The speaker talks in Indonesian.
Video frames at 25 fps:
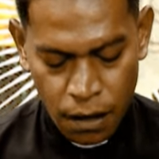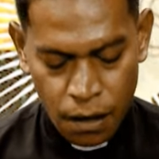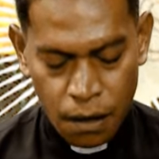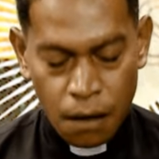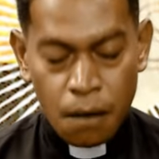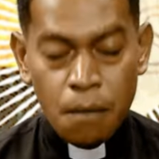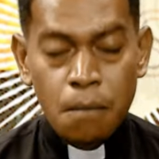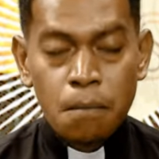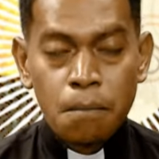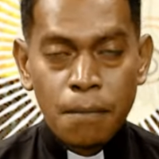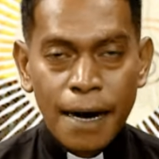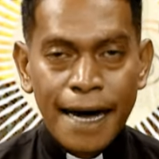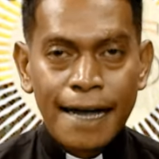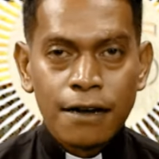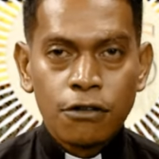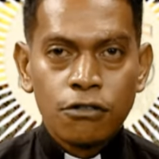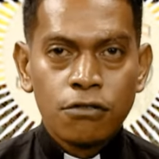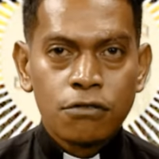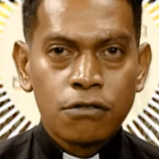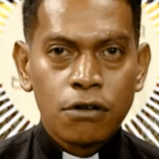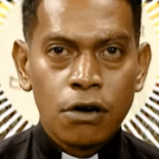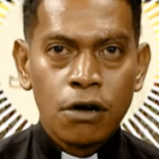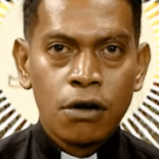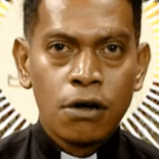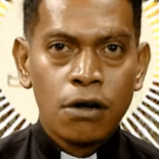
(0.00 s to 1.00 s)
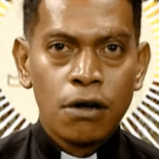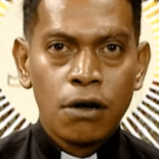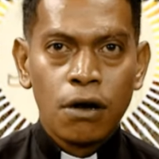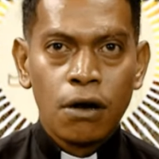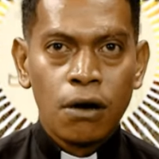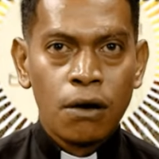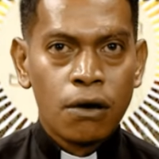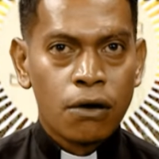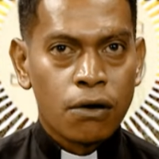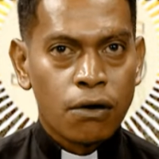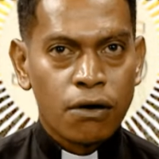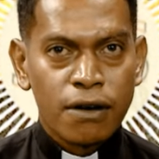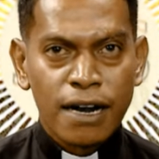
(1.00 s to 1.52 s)
Maluk uh,
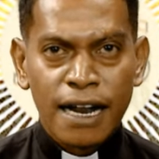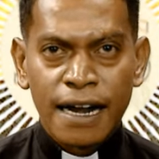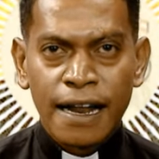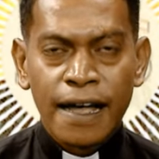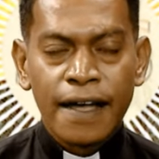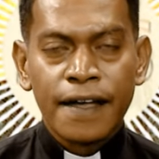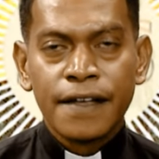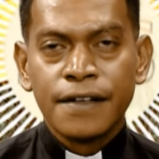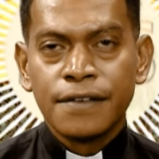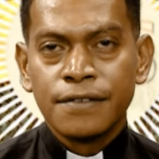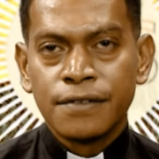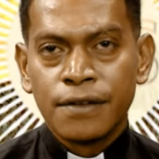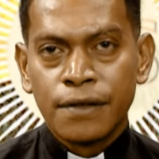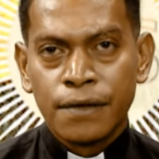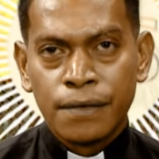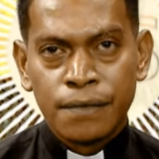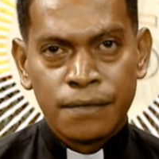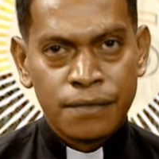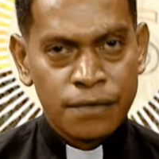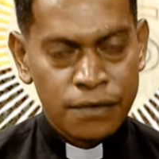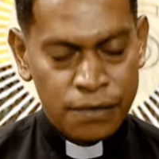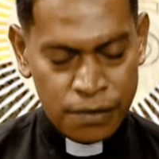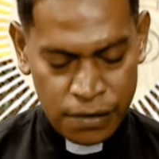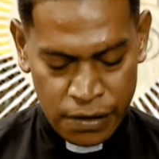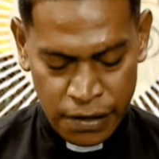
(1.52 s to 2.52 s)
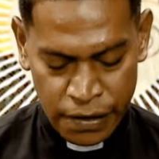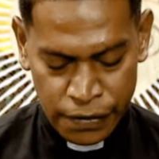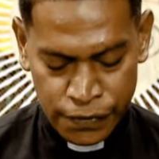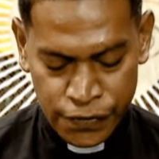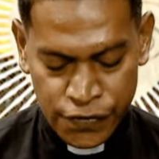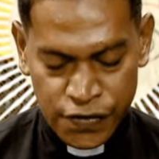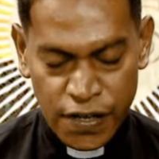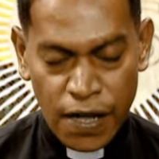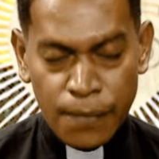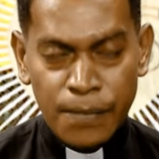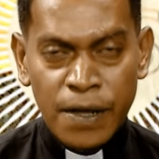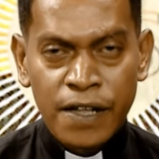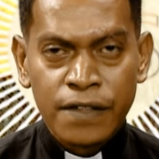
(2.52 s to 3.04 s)
Ronanain,
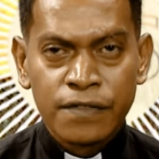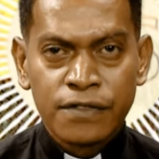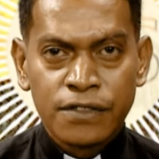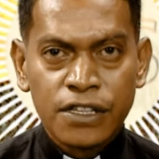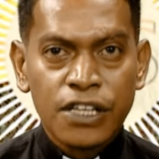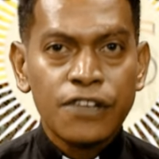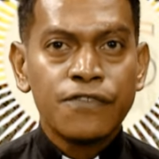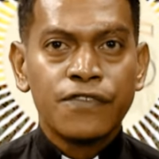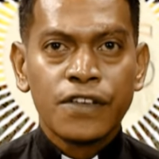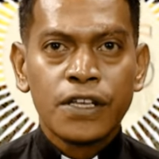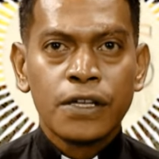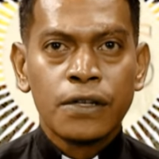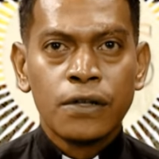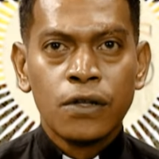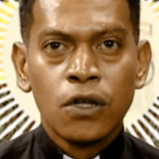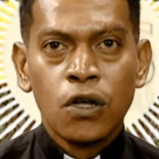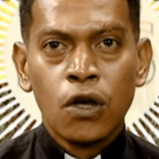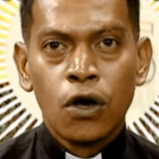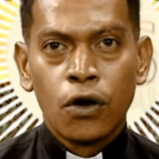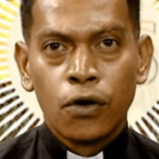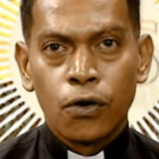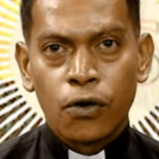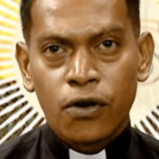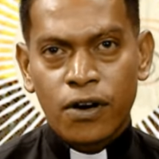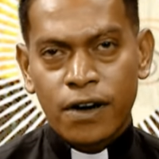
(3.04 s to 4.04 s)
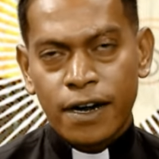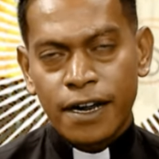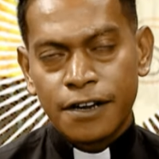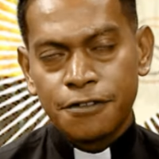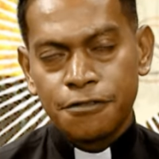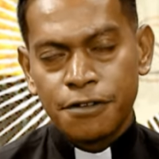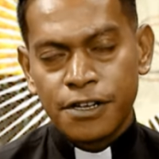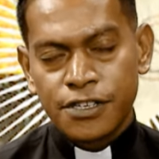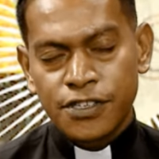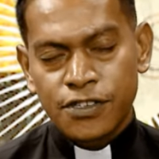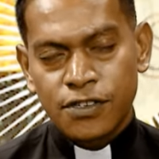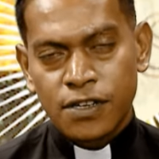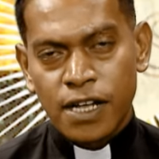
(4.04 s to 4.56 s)
Zemen TV, radio
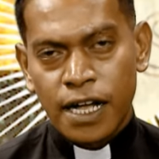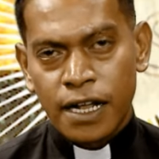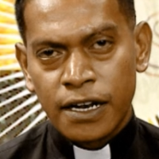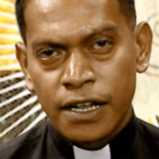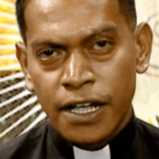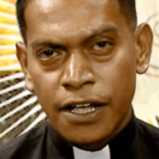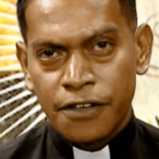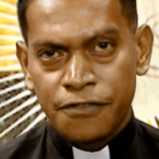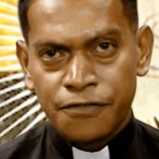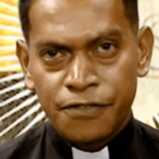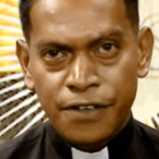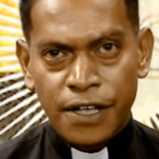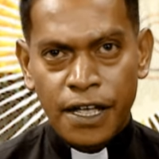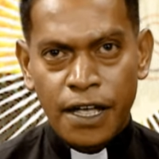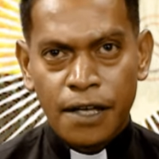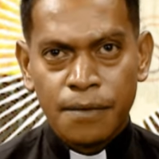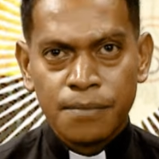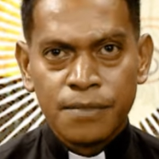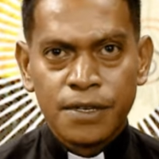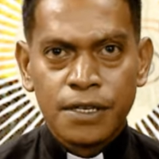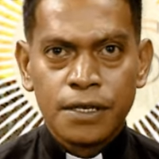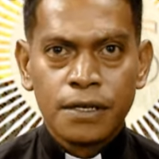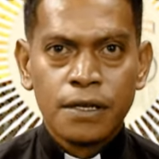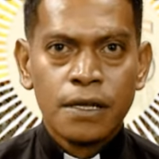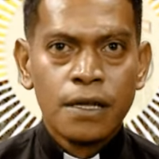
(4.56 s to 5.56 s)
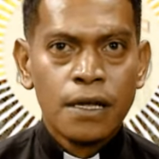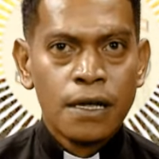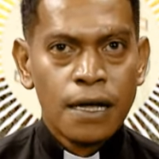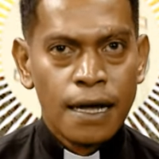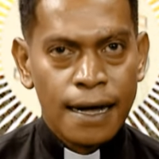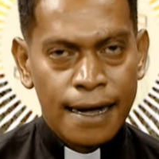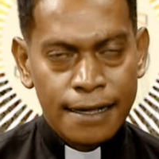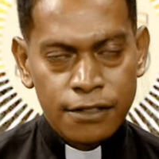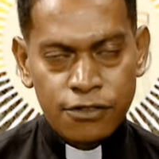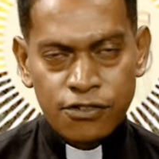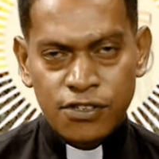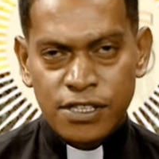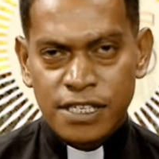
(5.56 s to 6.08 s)
nasional, Nacional,
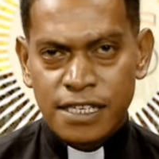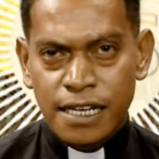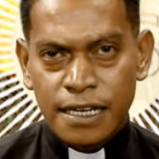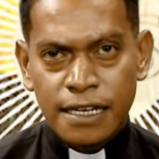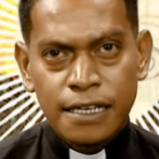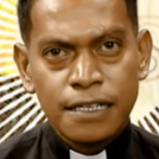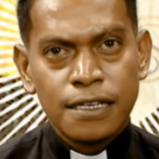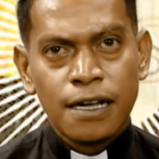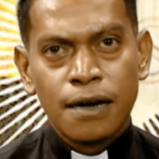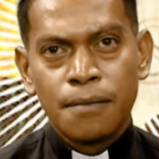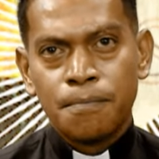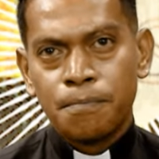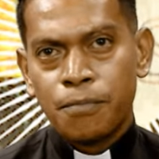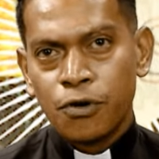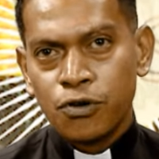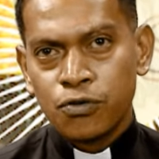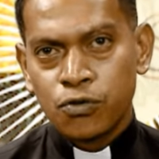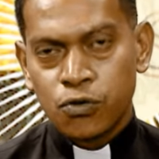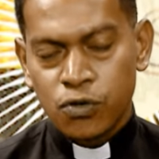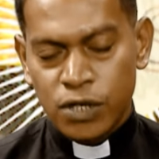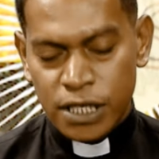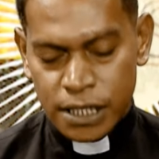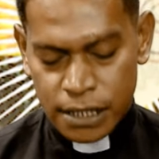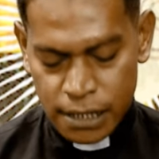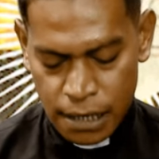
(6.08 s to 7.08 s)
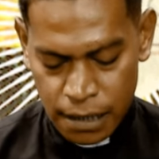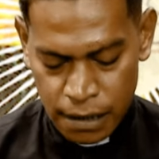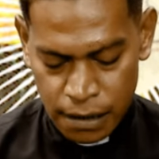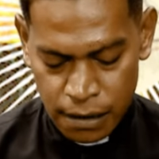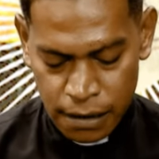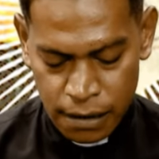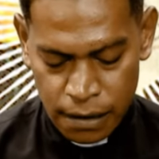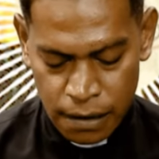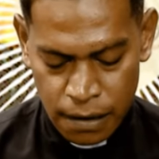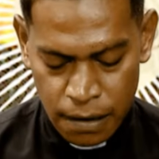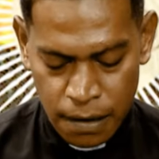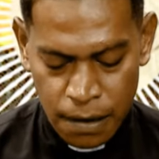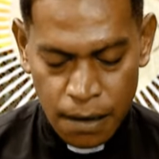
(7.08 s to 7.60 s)
Atusida-ida, pontu sida
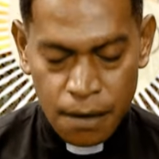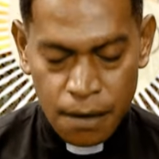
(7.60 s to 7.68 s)
ida,